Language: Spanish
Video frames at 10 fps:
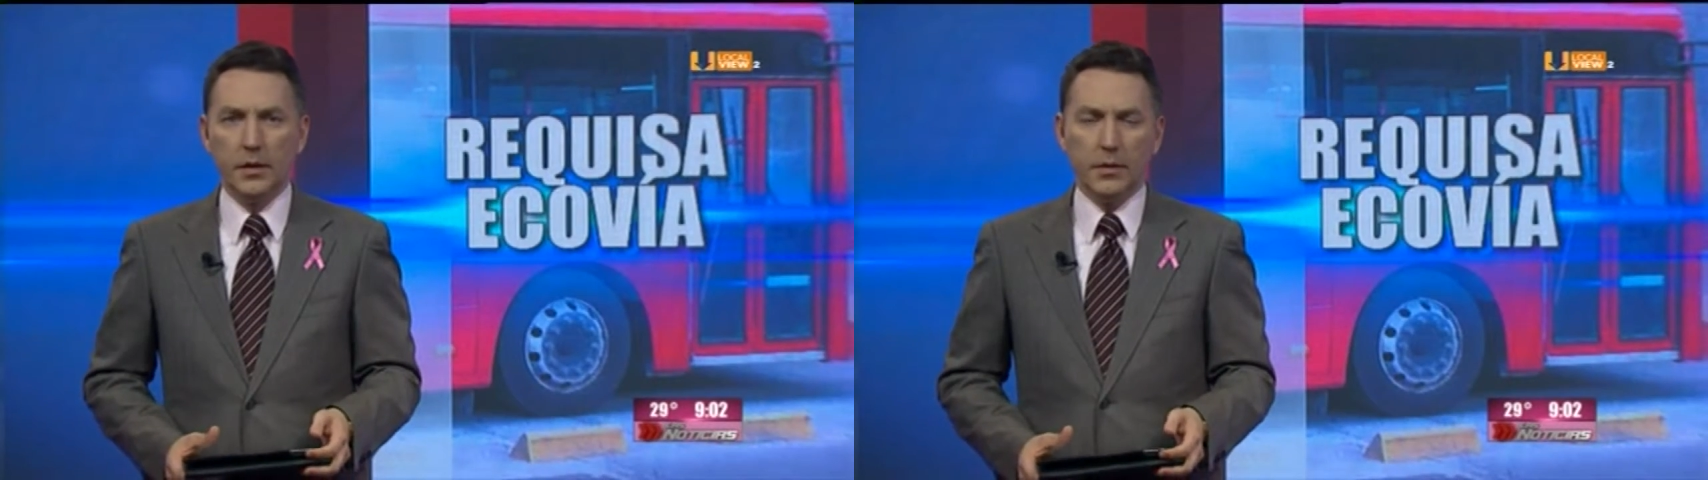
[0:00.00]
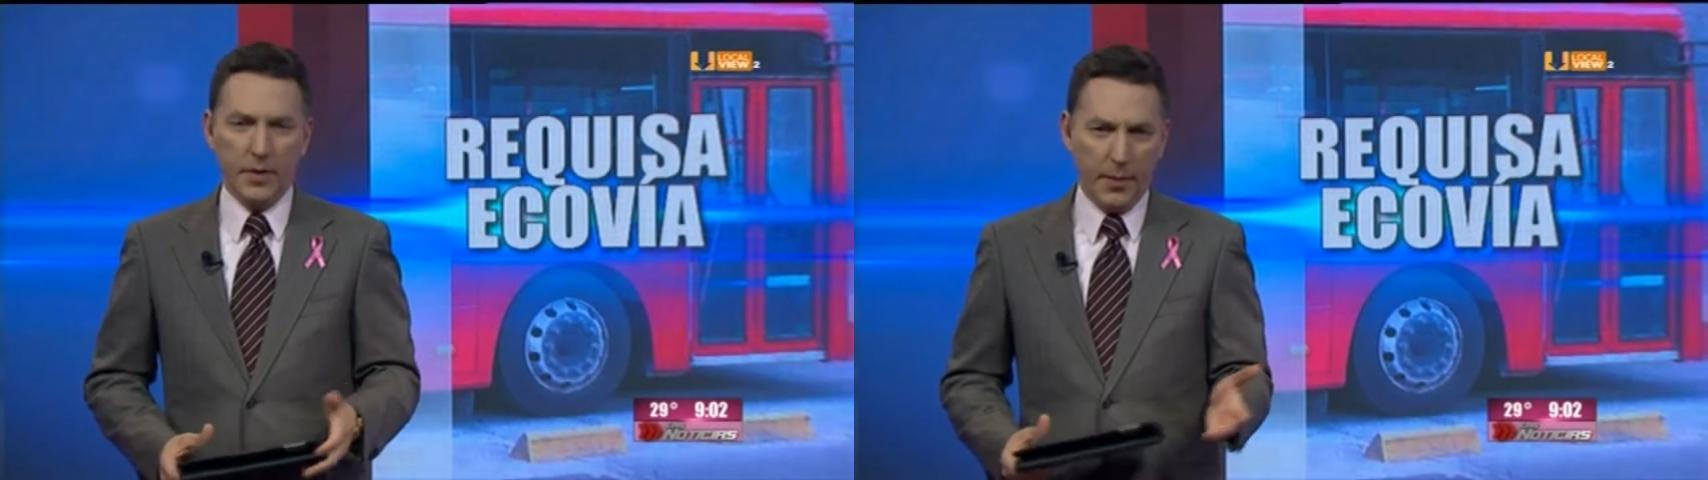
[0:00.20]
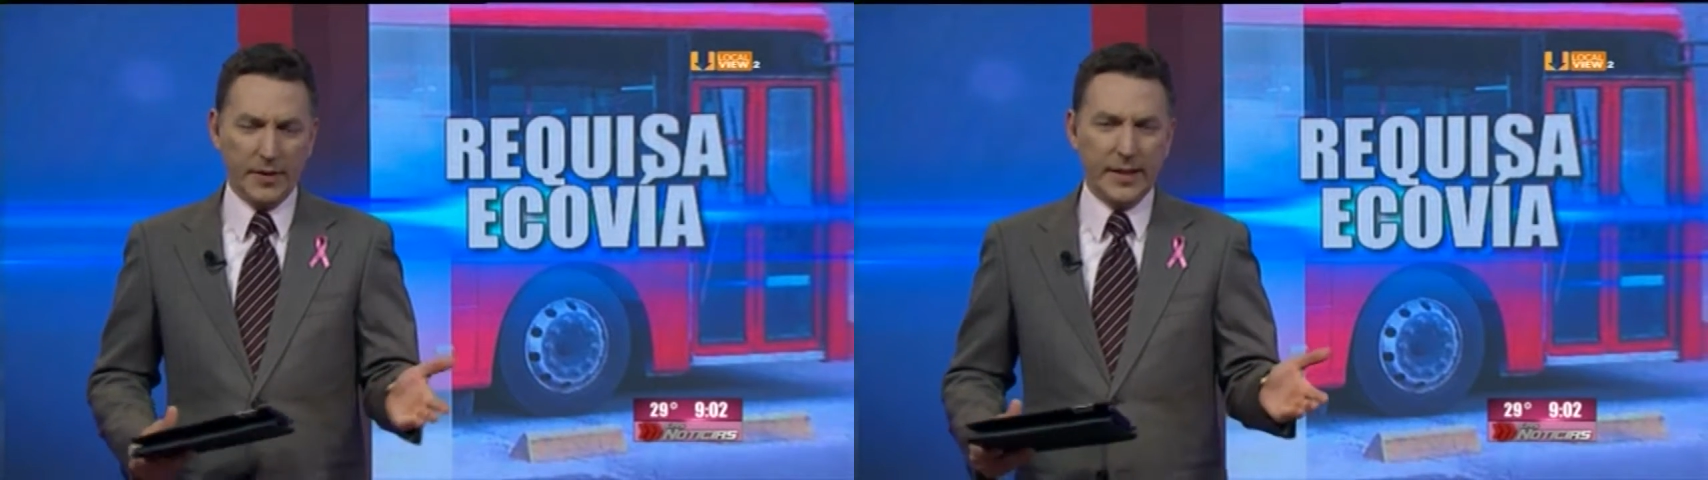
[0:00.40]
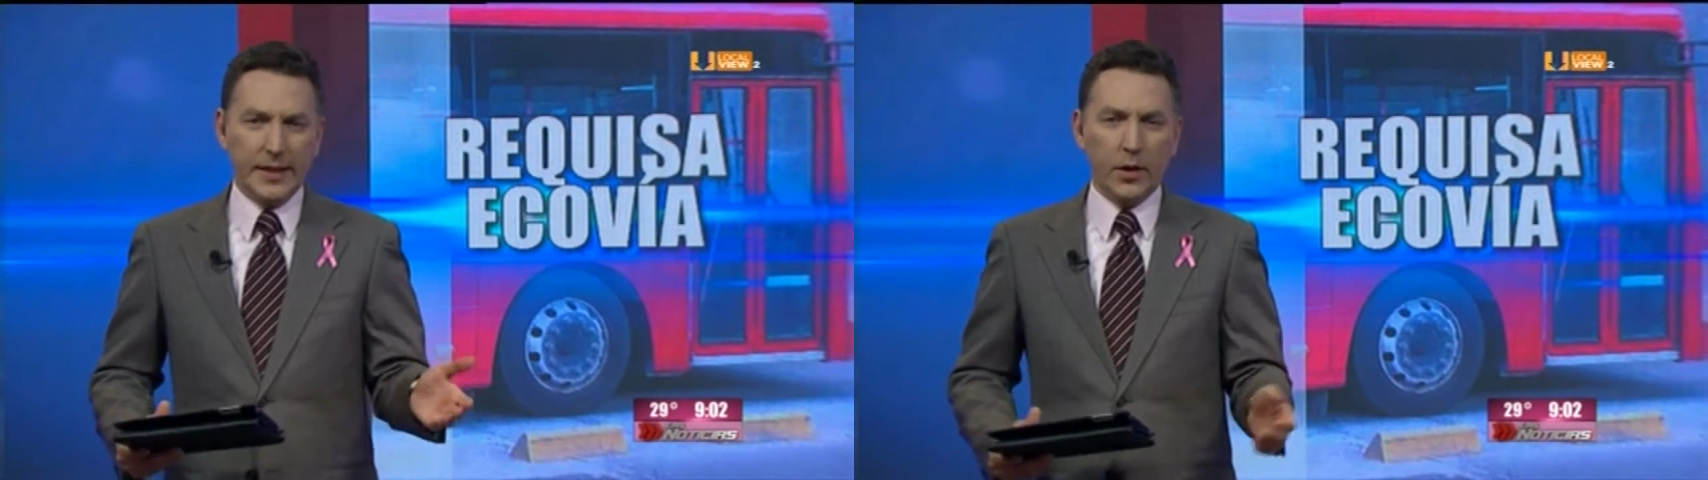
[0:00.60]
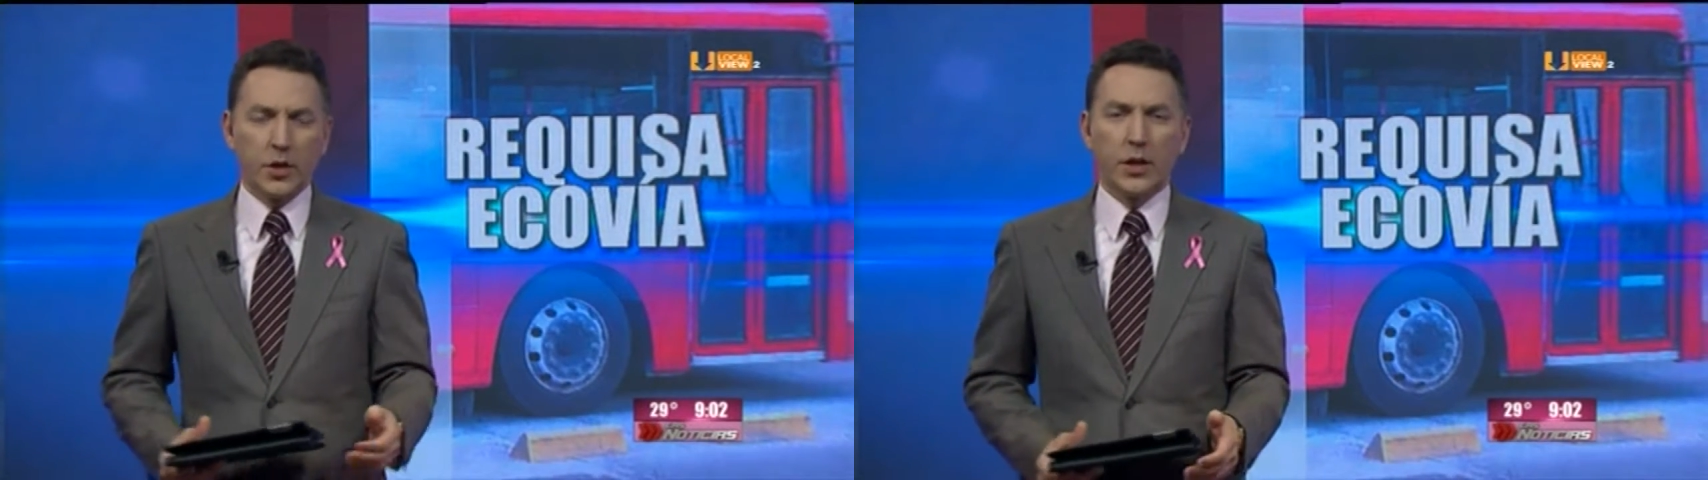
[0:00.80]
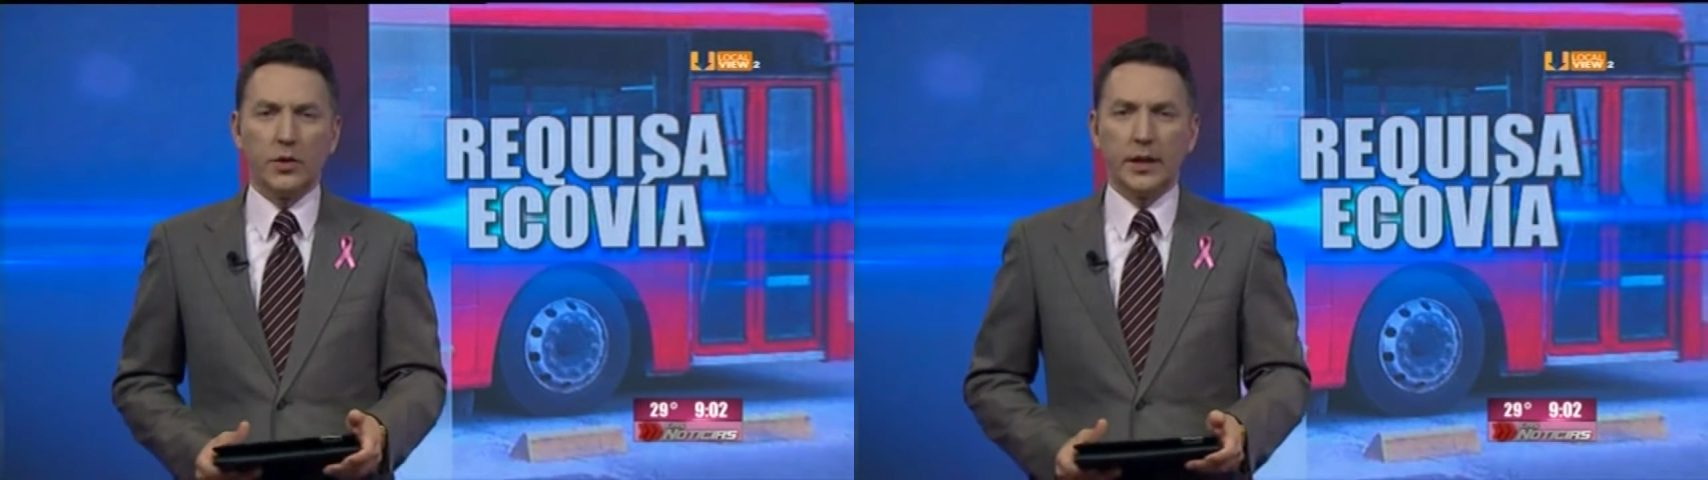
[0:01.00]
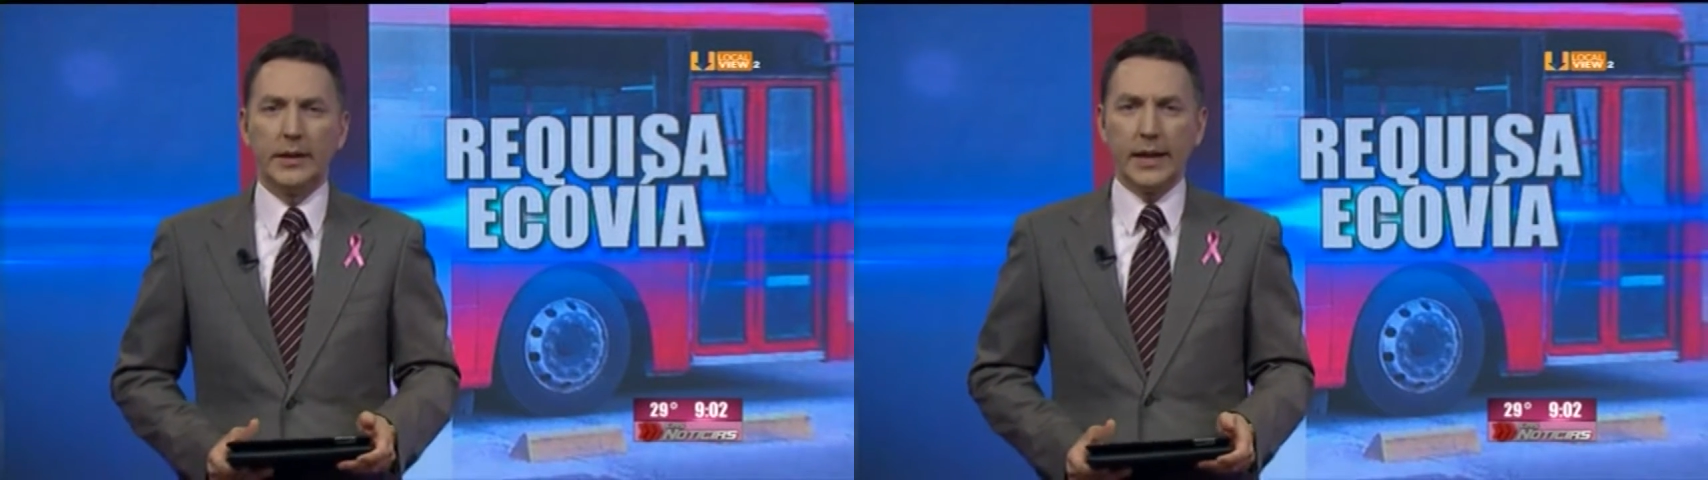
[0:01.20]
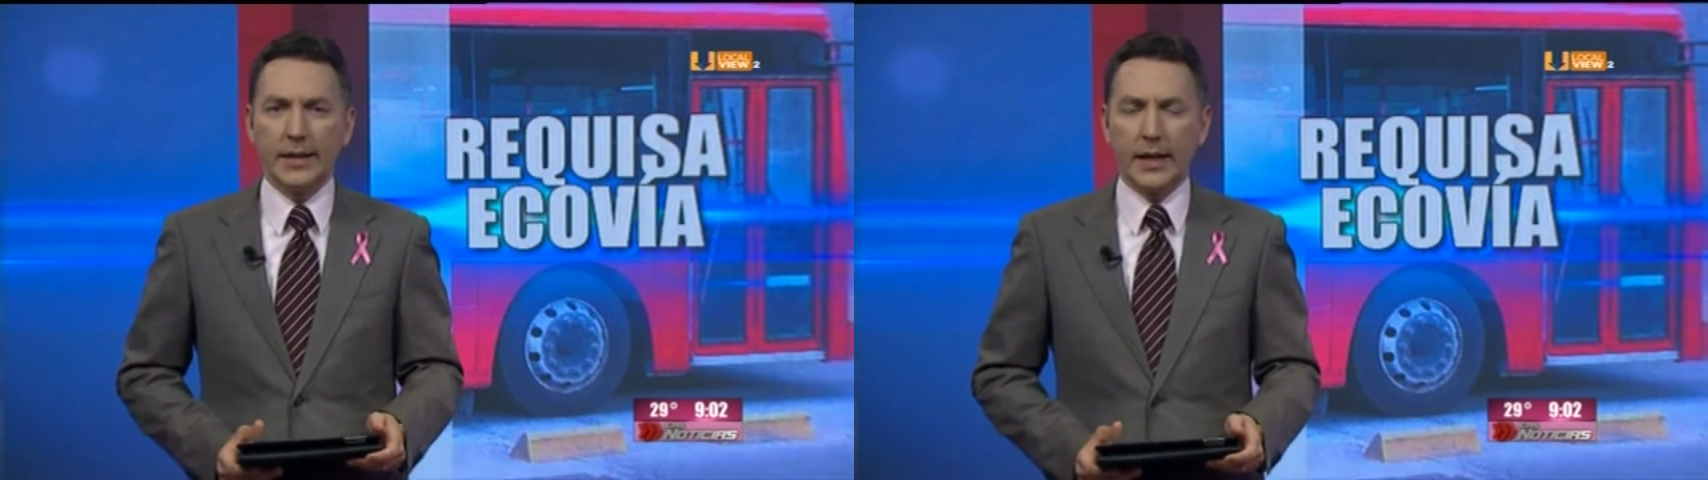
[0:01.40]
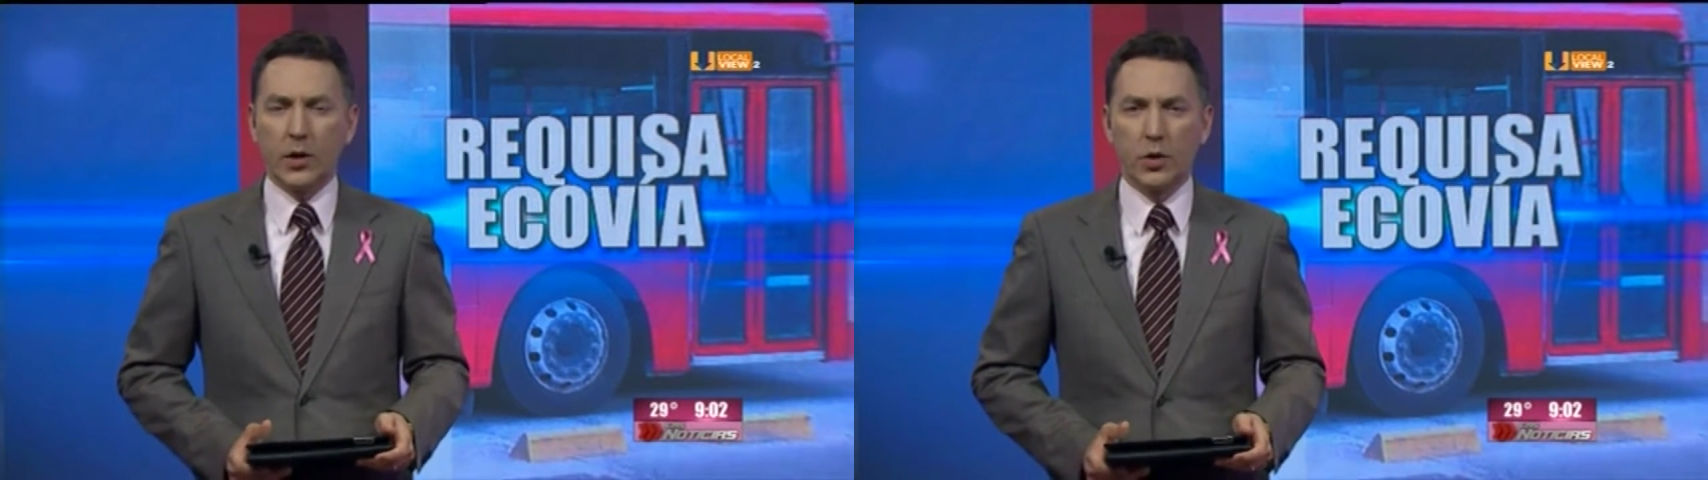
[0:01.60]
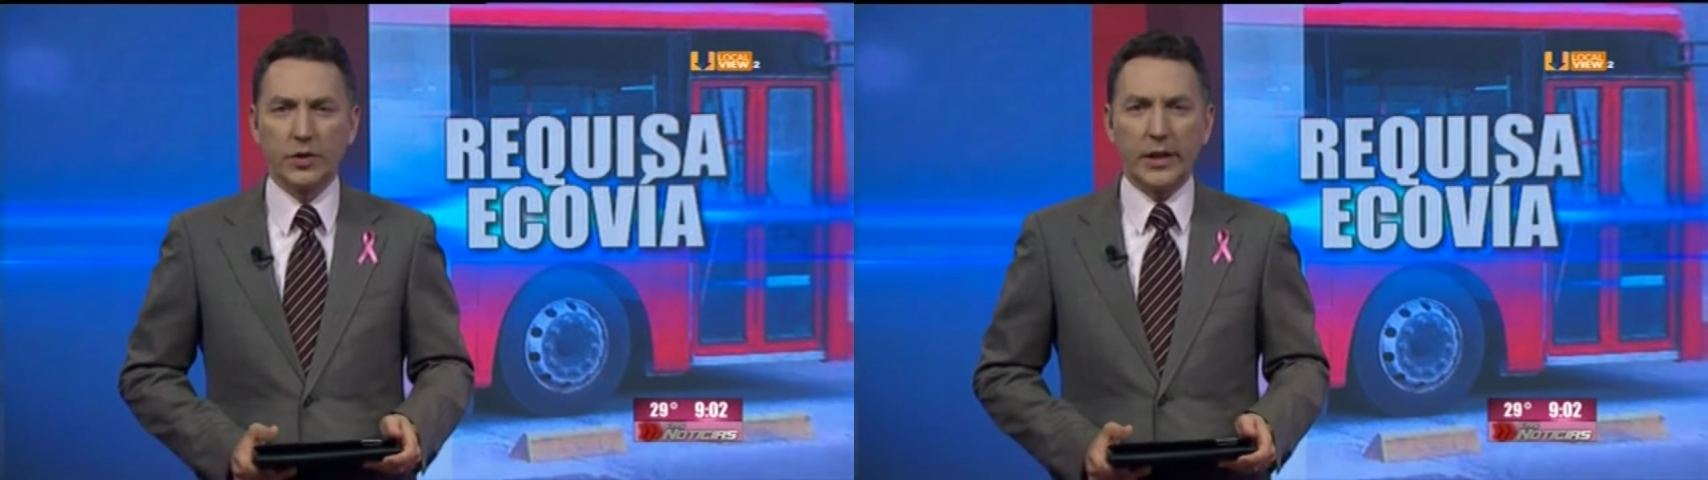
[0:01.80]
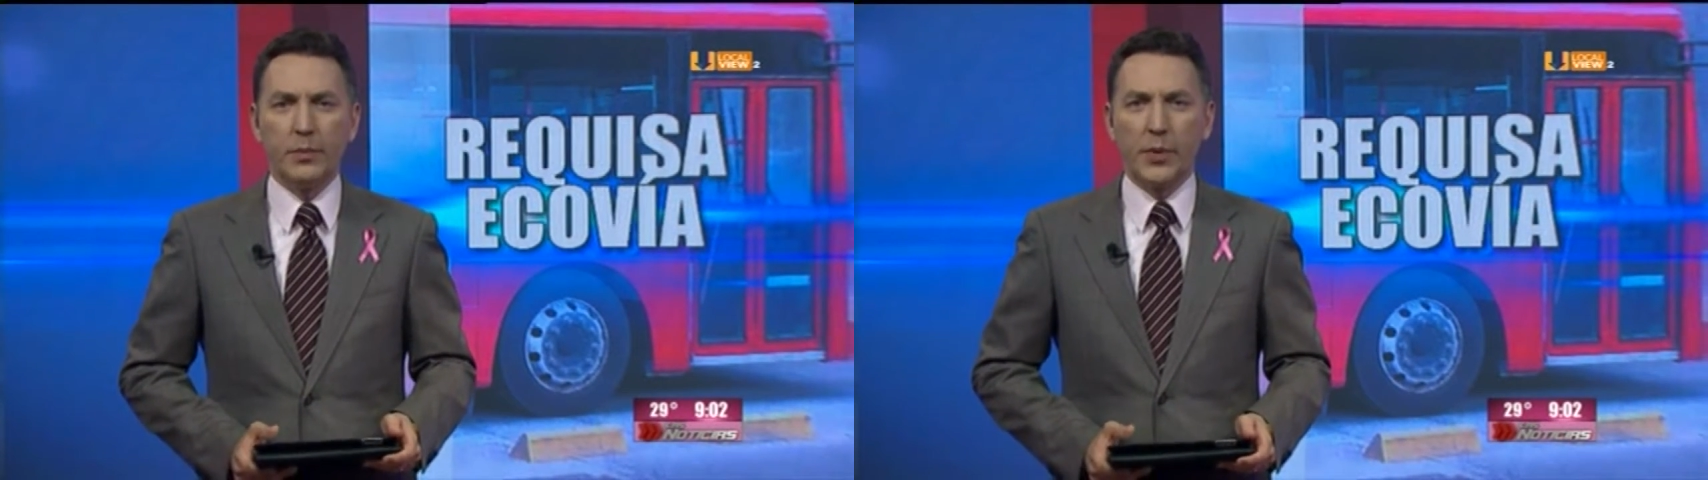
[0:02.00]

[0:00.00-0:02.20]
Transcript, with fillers: Bien, pues esta noche nos interesa conocer un